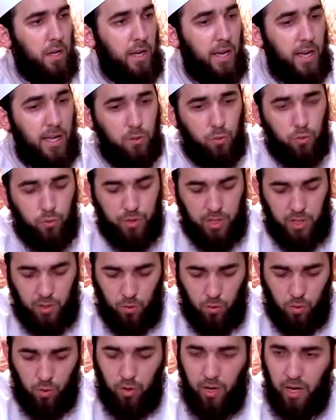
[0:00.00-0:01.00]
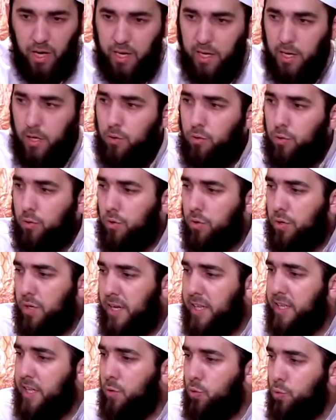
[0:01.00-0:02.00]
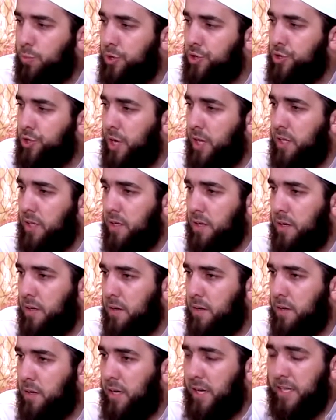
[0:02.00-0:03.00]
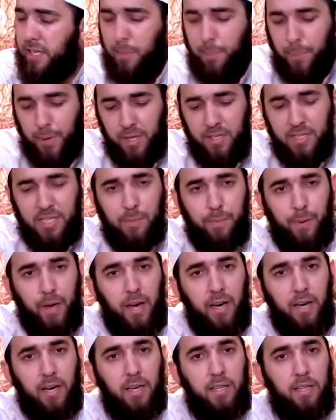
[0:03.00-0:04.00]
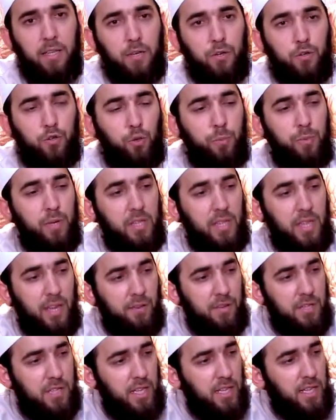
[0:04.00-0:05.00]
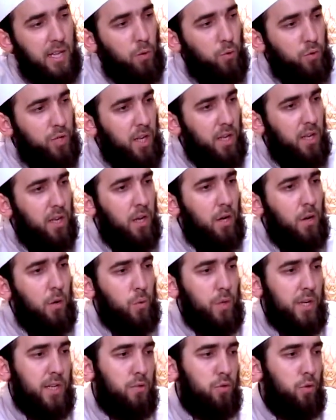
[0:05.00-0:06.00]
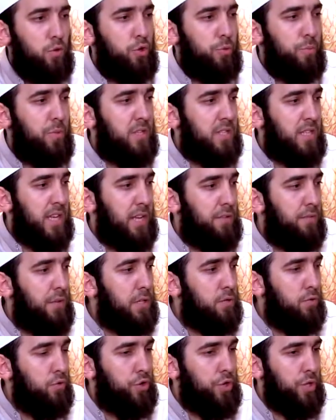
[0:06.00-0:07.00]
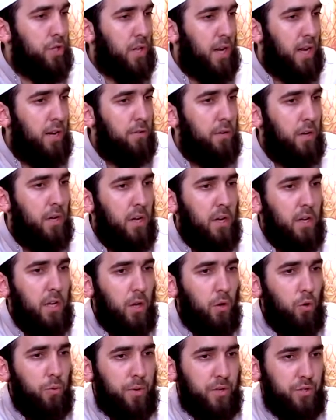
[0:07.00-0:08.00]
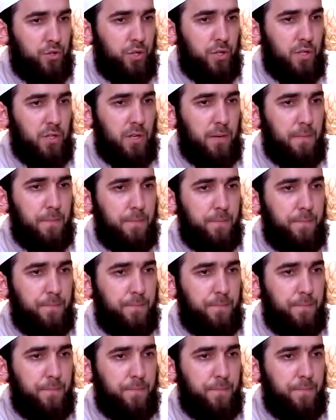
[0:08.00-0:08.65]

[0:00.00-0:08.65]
Эту теорию акиду, эти убеждения, эти принципы акиды, чтобы довести до людей – у нас должен быть соответствующий нрав и образ жизни.